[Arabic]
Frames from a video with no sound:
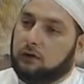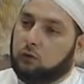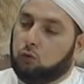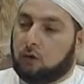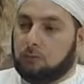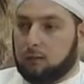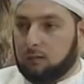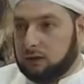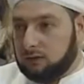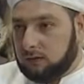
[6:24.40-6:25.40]
وما
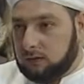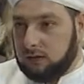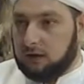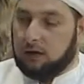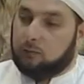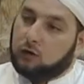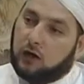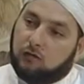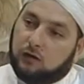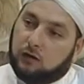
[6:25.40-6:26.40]
بغضني إلا
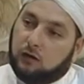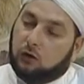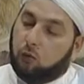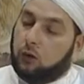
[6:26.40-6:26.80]
منافق نعم.